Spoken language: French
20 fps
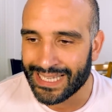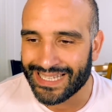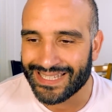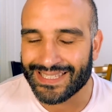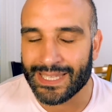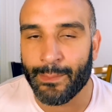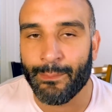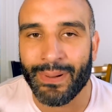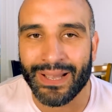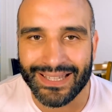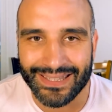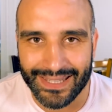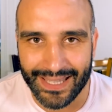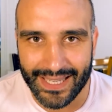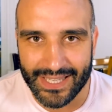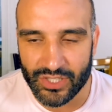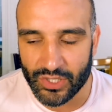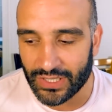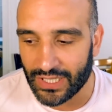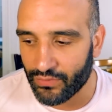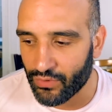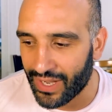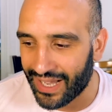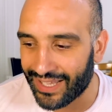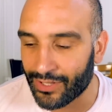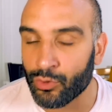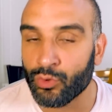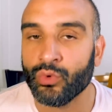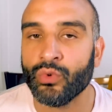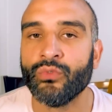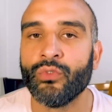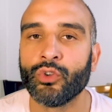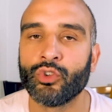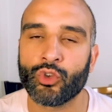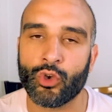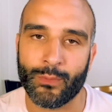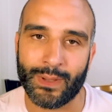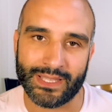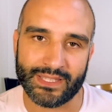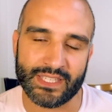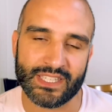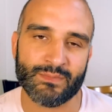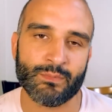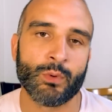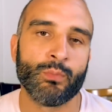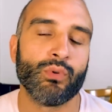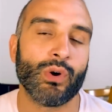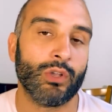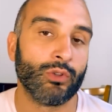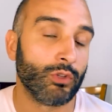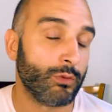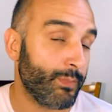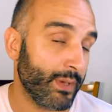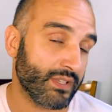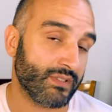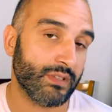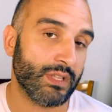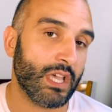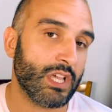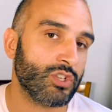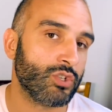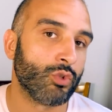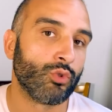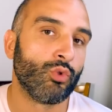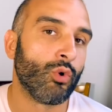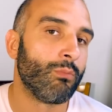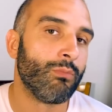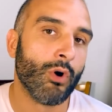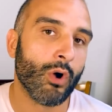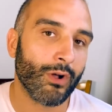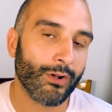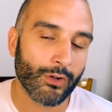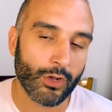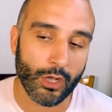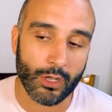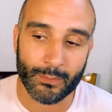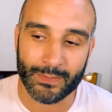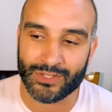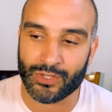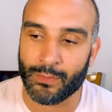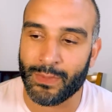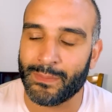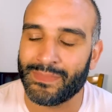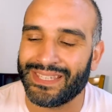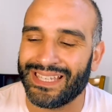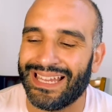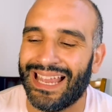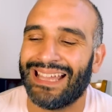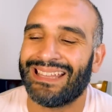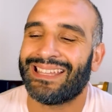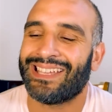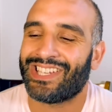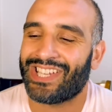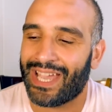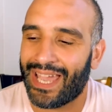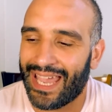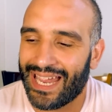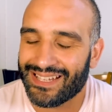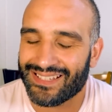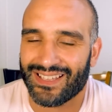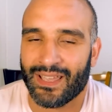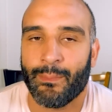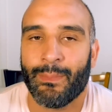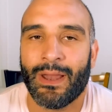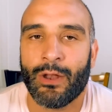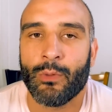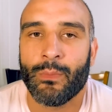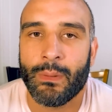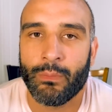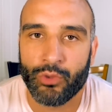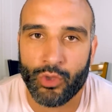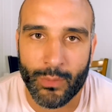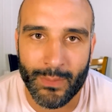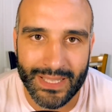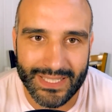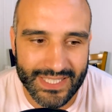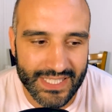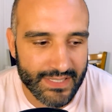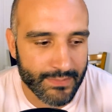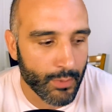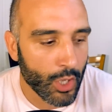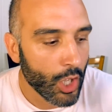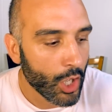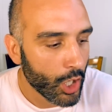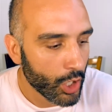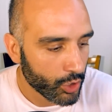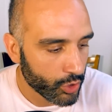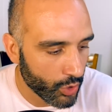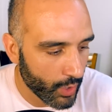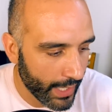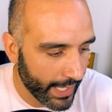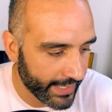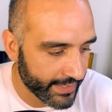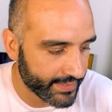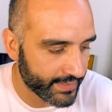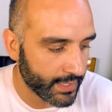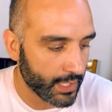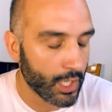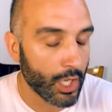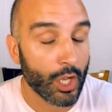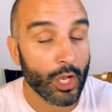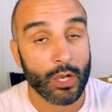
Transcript: c'est pas intéressant d'avoir un nouveau traumatisme pour un autre personnage, dont Hancock, parce que même s'il est attaché à elle, ce sera pas le même traumatisme que Ace.